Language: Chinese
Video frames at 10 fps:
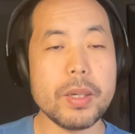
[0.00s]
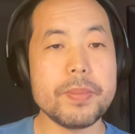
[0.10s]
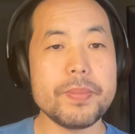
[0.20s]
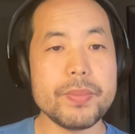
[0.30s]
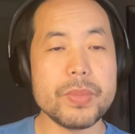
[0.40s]

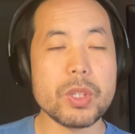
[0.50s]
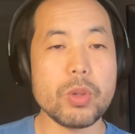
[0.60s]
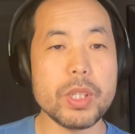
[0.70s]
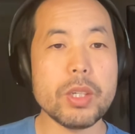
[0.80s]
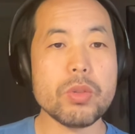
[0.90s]
嗯，
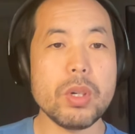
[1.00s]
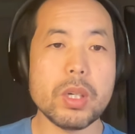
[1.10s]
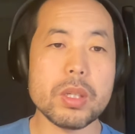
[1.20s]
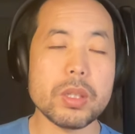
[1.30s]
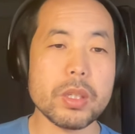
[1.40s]
首先
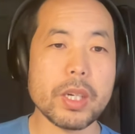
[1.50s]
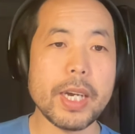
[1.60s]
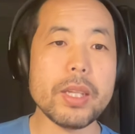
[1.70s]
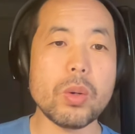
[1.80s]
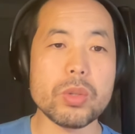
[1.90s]
说，那
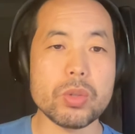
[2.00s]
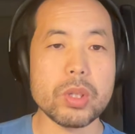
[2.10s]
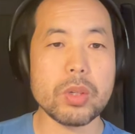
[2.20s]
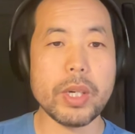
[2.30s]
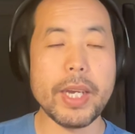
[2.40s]
开头就
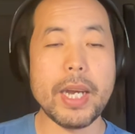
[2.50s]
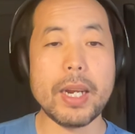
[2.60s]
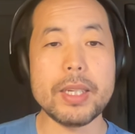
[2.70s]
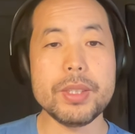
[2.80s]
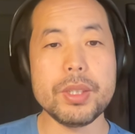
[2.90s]
说，他
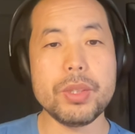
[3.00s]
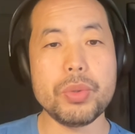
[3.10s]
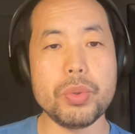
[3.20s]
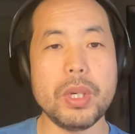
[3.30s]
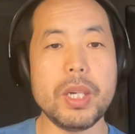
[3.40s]
说，AI 来袭，
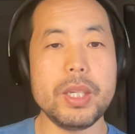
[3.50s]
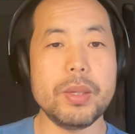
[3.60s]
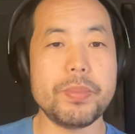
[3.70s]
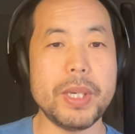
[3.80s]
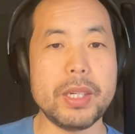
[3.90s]
学
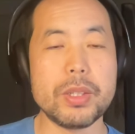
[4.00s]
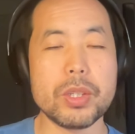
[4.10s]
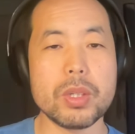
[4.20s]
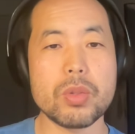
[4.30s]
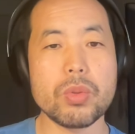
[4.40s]
历
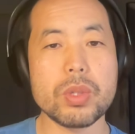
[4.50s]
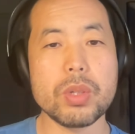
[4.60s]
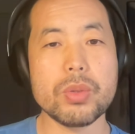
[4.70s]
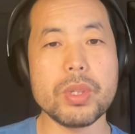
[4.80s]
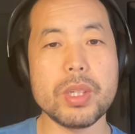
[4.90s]
贬值，出
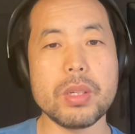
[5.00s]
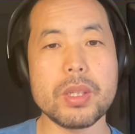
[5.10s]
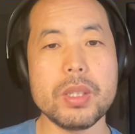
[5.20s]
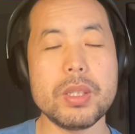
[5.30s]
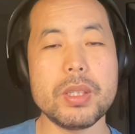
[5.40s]
生率
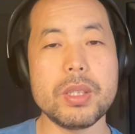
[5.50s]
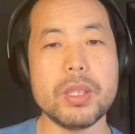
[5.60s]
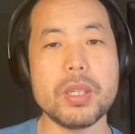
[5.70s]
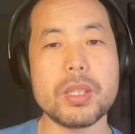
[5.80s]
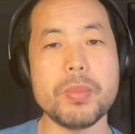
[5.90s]
降低，
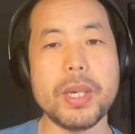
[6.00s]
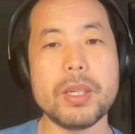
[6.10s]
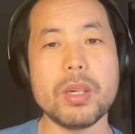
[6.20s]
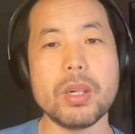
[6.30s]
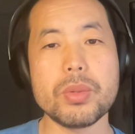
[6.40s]
企业支
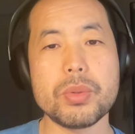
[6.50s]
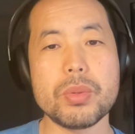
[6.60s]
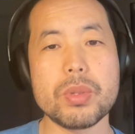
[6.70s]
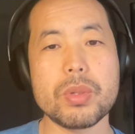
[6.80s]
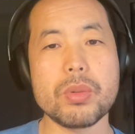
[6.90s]
配啊，
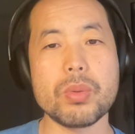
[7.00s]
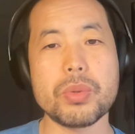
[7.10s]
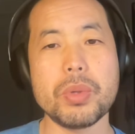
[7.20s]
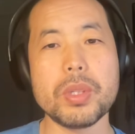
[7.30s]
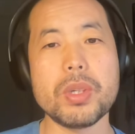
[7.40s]
这
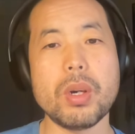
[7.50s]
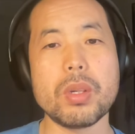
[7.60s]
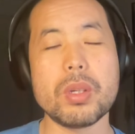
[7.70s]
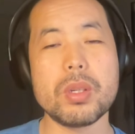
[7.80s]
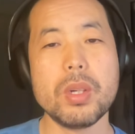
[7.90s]
种学
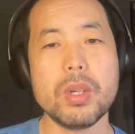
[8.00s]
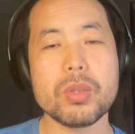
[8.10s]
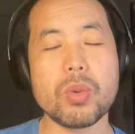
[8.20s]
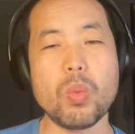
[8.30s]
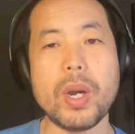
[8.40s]
校
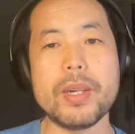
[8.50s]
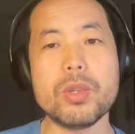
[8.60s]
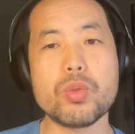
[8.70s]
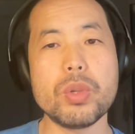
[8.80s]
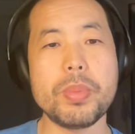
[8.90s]
从万
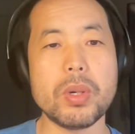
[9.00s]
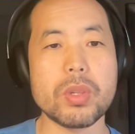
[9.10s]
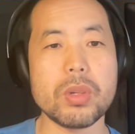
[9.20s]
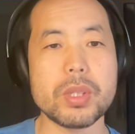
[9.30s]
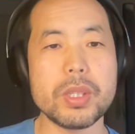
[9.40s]
人追
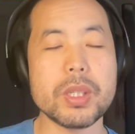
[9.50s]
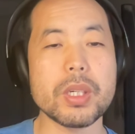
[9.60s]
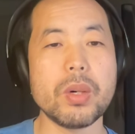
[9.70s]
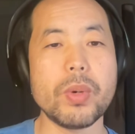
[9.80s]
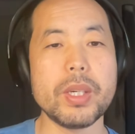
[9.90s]
捧到岌
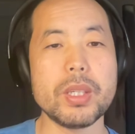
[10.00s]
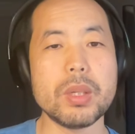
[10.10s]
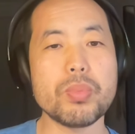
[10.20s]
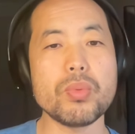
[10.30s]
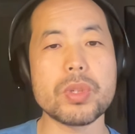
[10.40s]
岌可危，
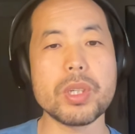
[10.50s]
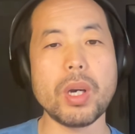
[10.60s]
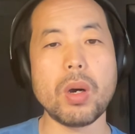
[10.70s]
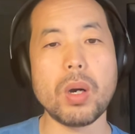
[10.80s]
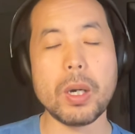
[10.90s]
一步之
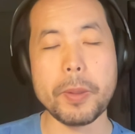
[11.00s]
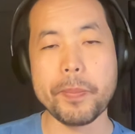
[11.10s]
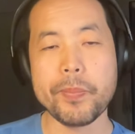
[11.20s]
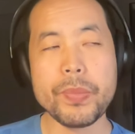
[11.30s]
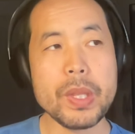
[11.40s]
遥啊。
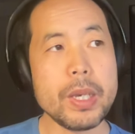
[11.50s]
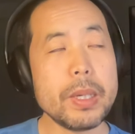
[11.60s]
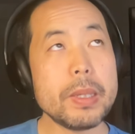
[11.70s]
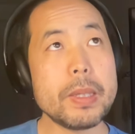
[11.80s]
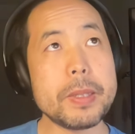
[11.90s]

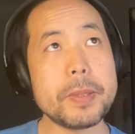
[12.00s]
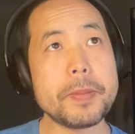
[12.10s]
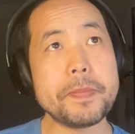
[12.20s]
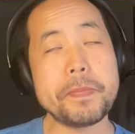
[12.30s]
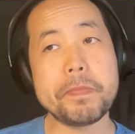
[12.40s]

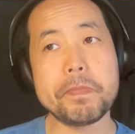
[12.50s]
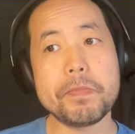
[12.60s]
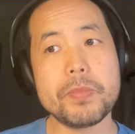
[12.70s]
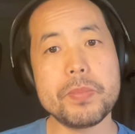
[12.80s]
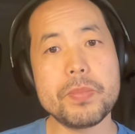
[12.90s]
嗯，
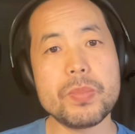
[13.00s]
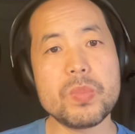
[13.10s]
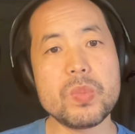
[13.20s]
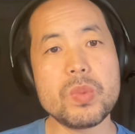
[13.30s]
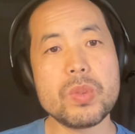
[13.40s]

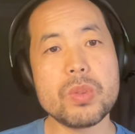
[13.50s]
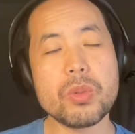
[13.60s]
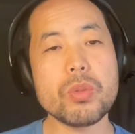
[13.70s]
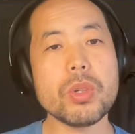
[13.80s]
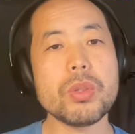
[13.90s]

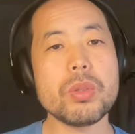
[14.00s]
所以